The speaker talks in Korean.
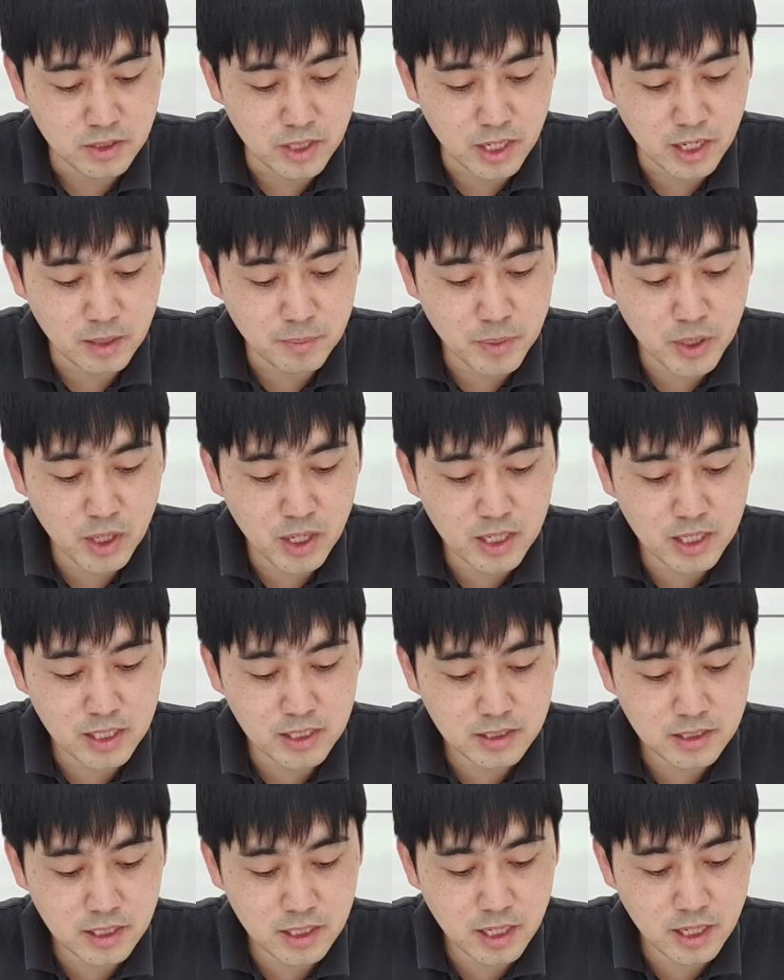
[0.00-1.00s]
내가
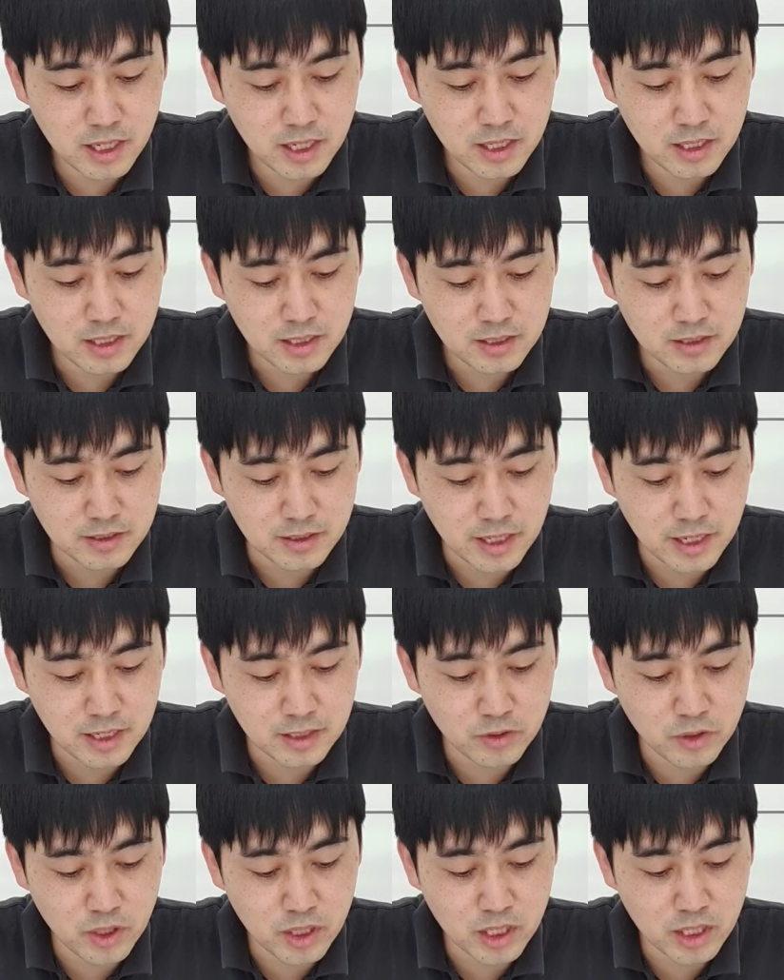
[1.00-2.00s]
평안할 때에
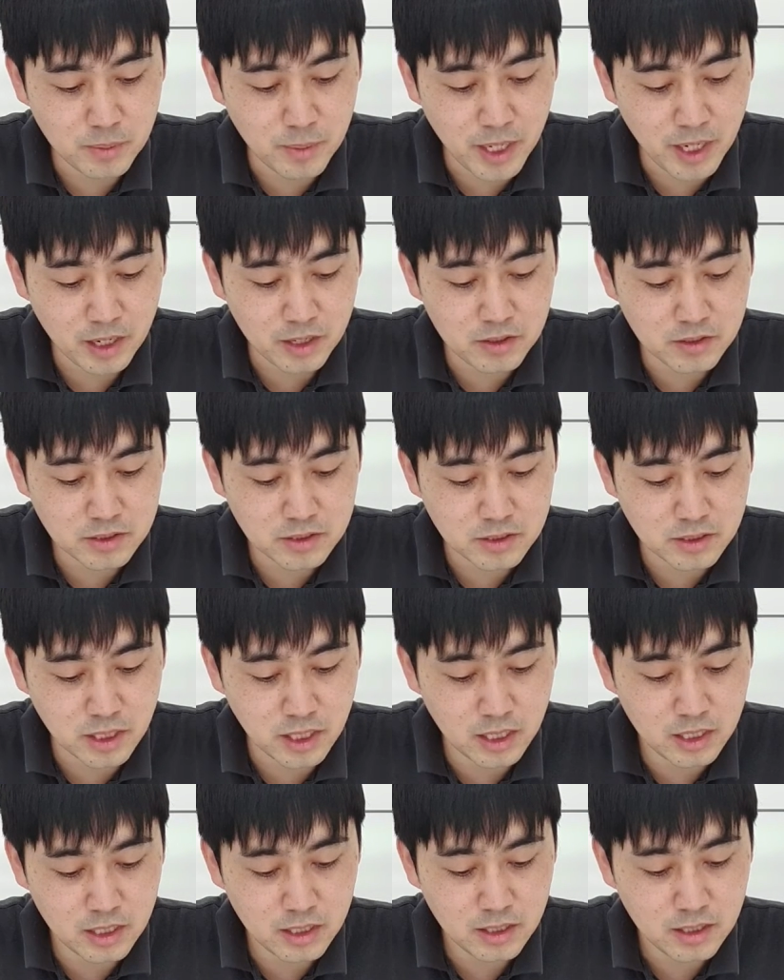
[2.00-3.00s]
내가 너에게
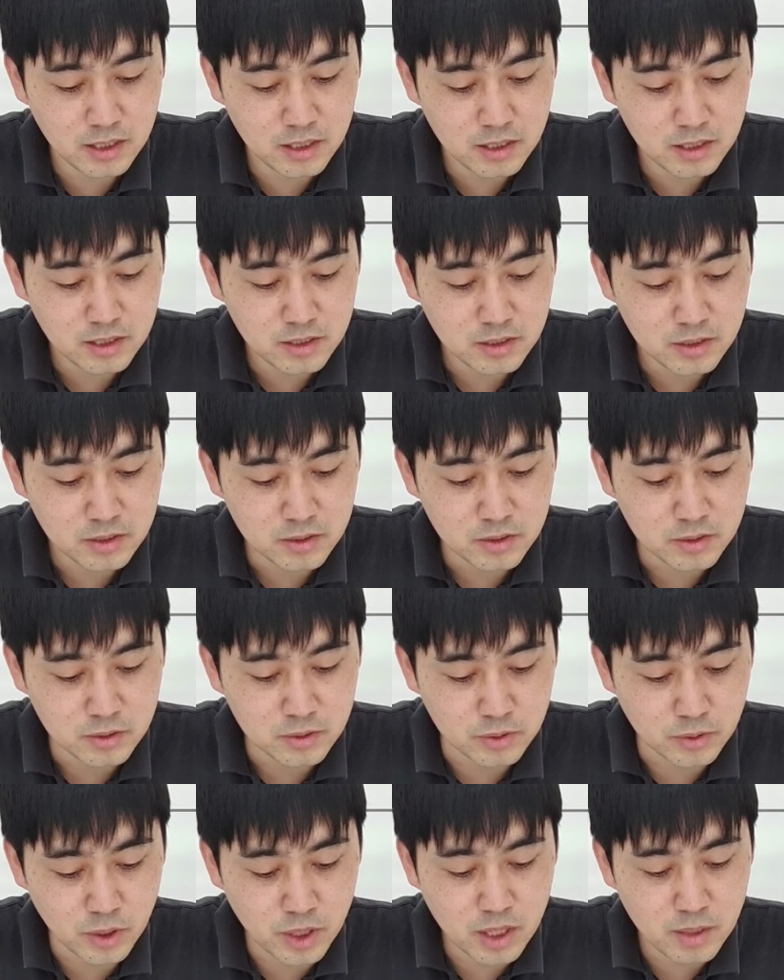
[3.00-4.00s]
말하였으나
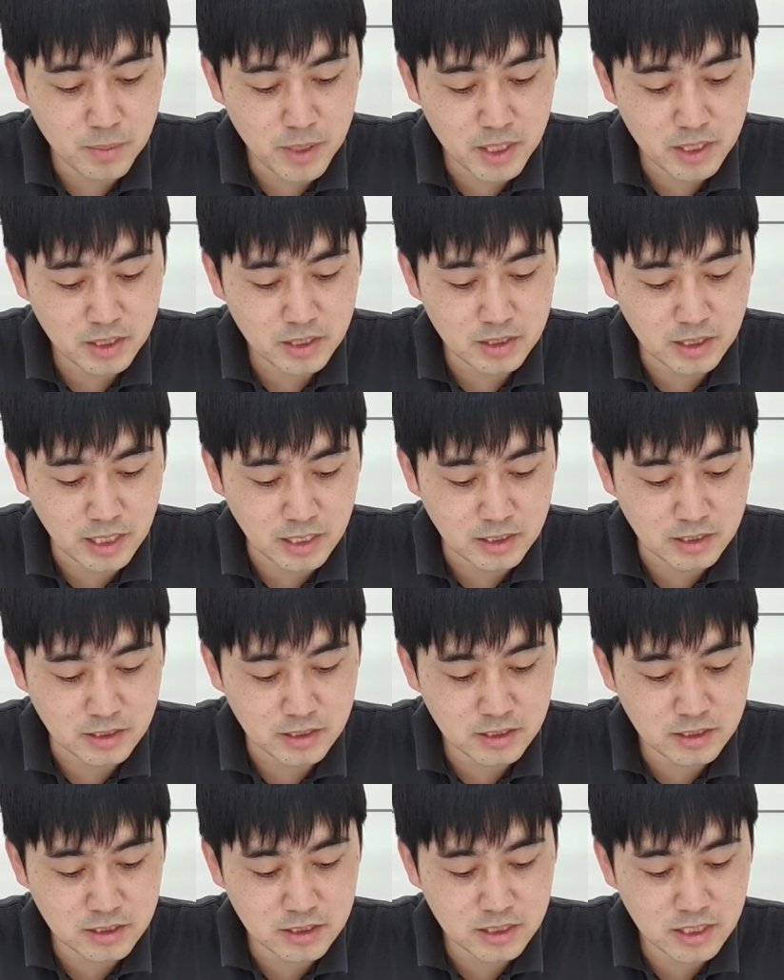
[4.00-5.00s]
너의 말이
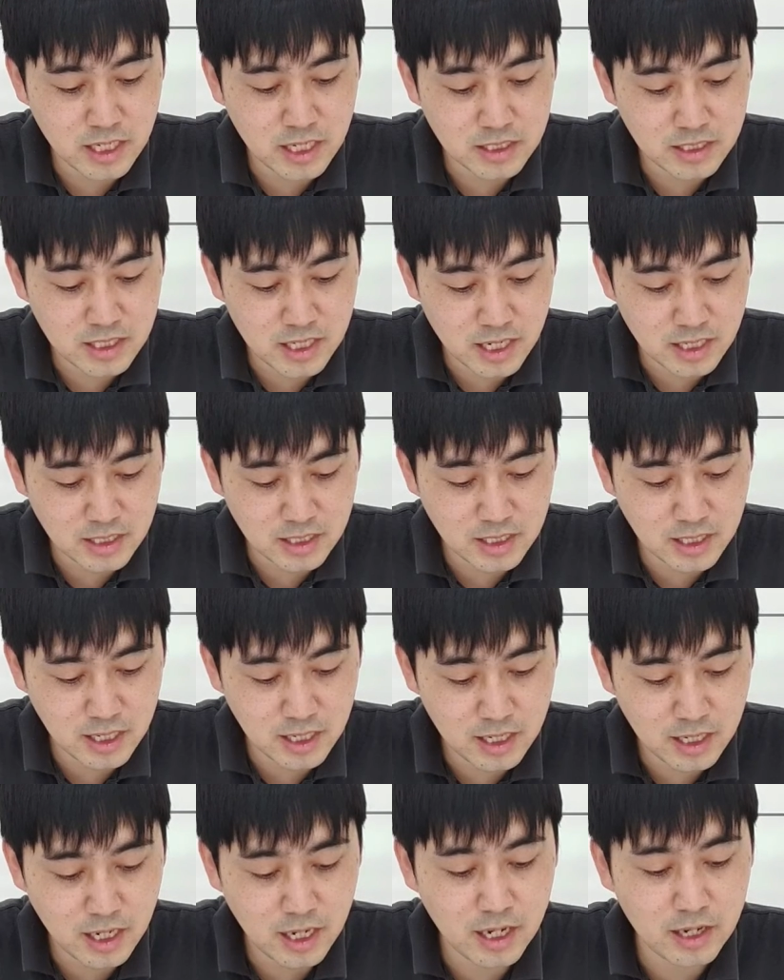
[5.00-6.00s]
나는 듣지
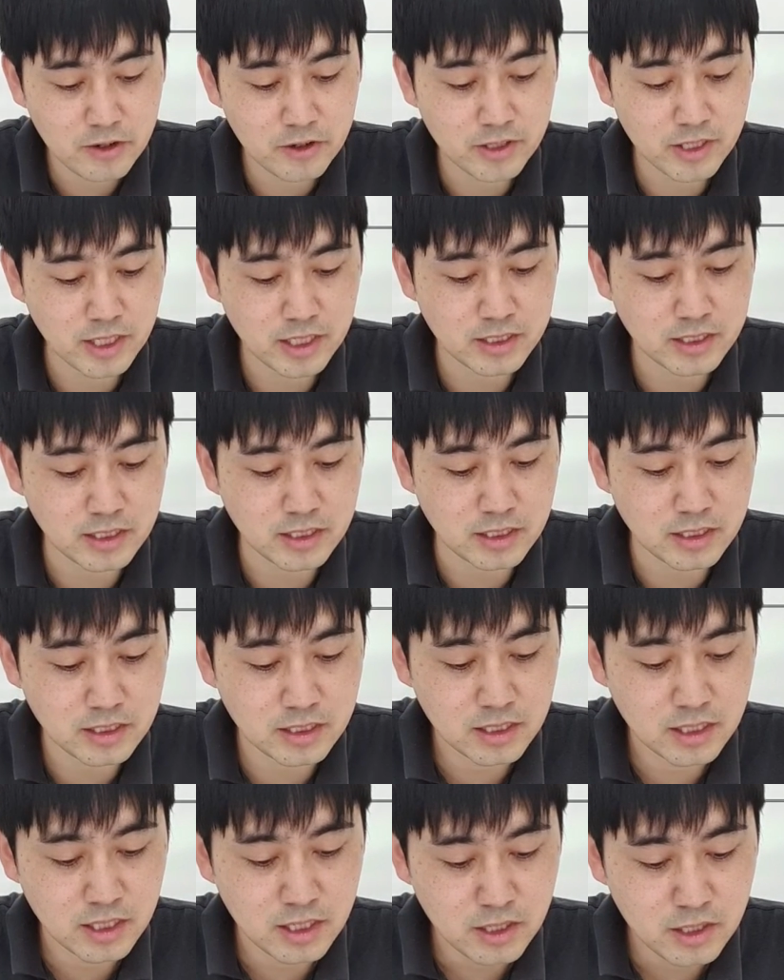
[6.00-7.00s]
아니하리라 하였나니
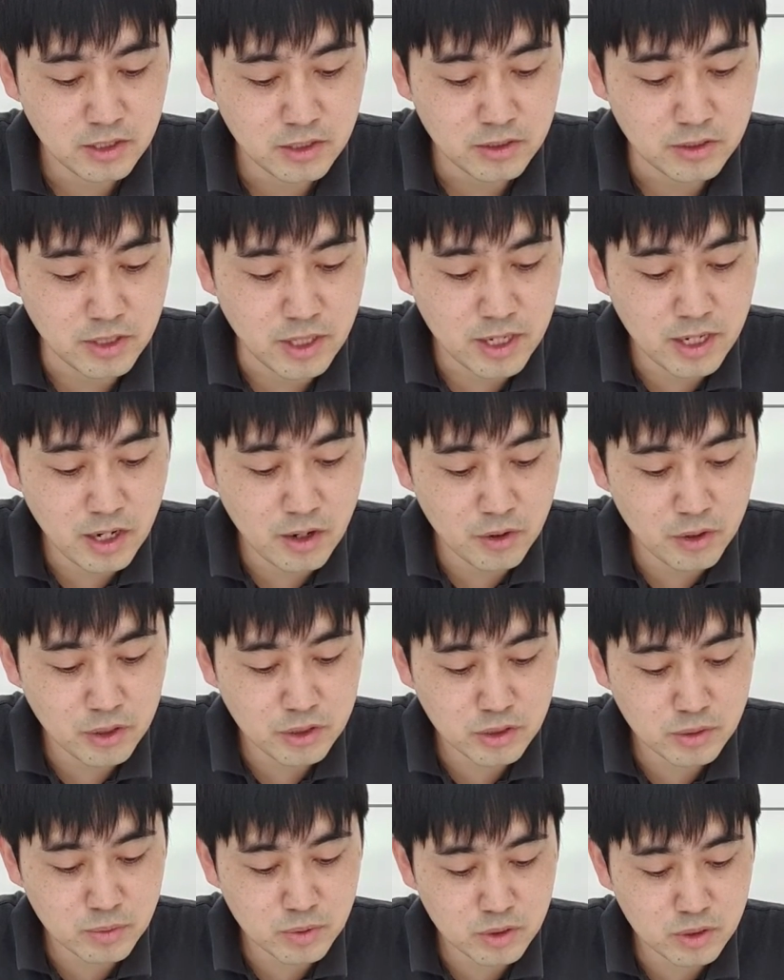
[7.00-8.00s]
내가
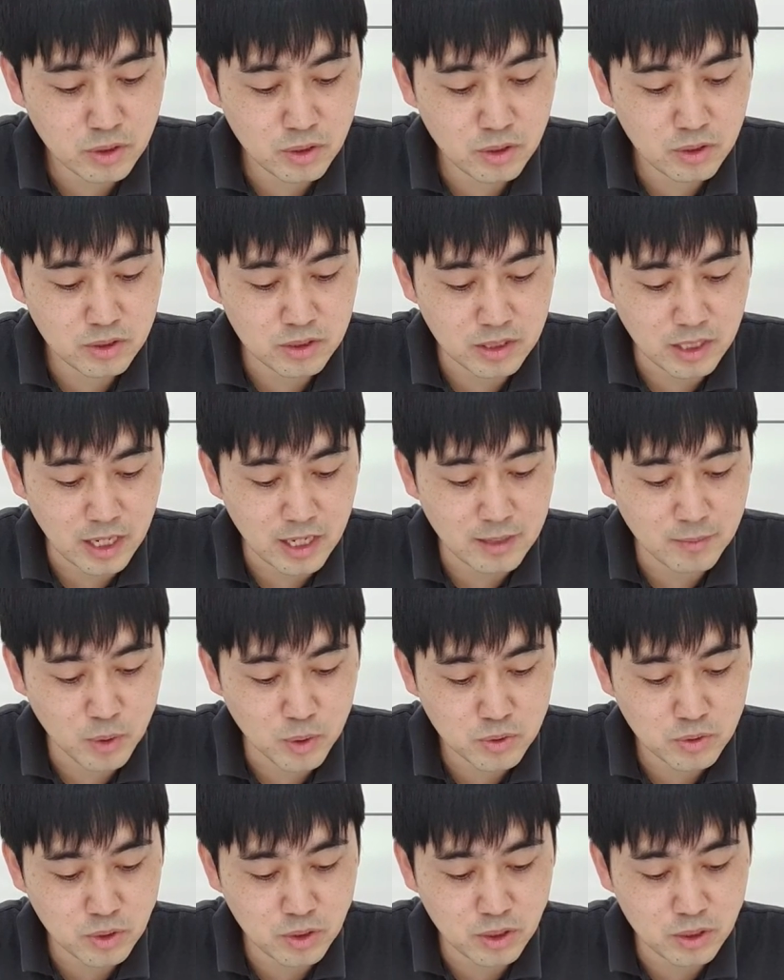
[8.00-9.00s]
어려서부터 나의
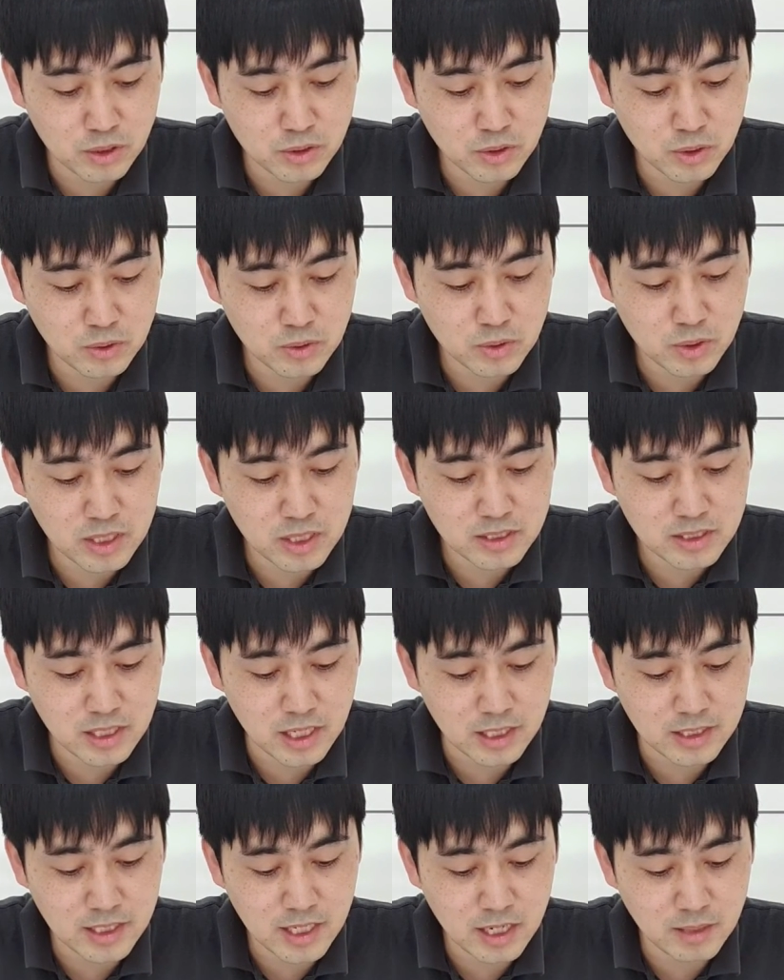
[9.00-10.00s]
목소리를 청종하지
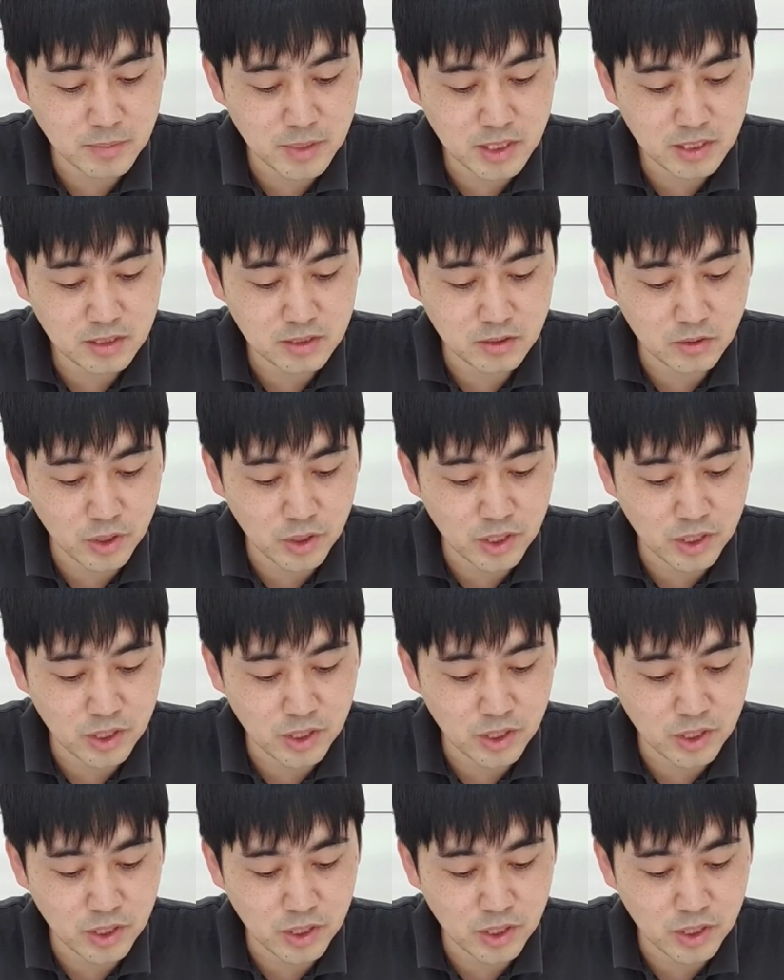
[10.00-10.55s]
아니함이